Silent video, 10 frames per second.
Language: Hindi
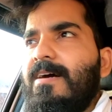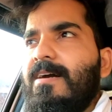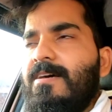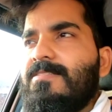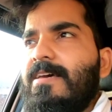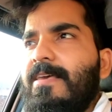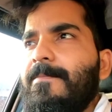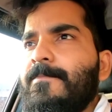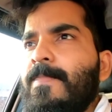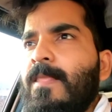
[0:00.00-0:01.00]
डे का खर्चा है
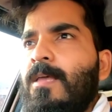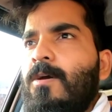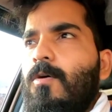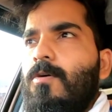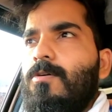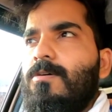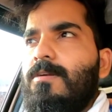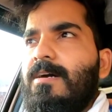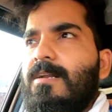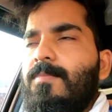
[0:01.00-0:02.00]

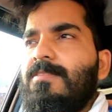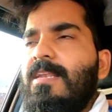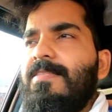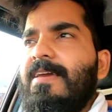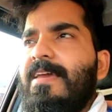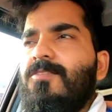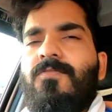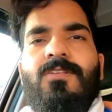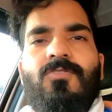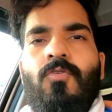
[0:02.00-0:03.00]
और अगर मंथली देखें तो
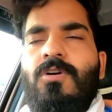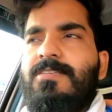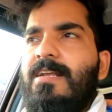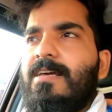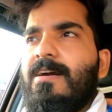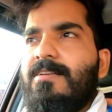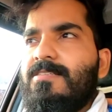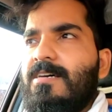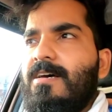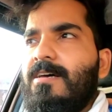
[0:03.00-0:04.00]
फिर दो हज़ार का
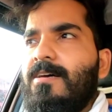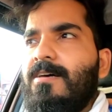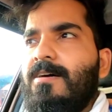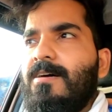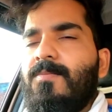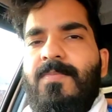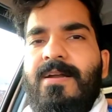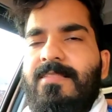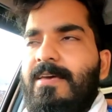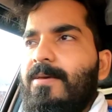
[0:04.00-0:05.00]
खर्चा
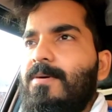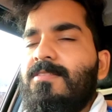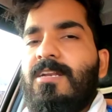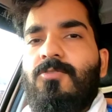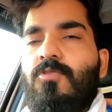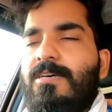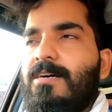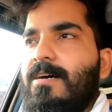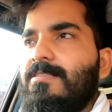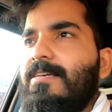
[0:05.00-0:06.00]
बैठता है मंथली दो हज़ार
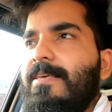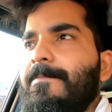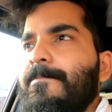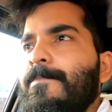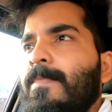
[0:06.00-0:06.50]
का खर्चा है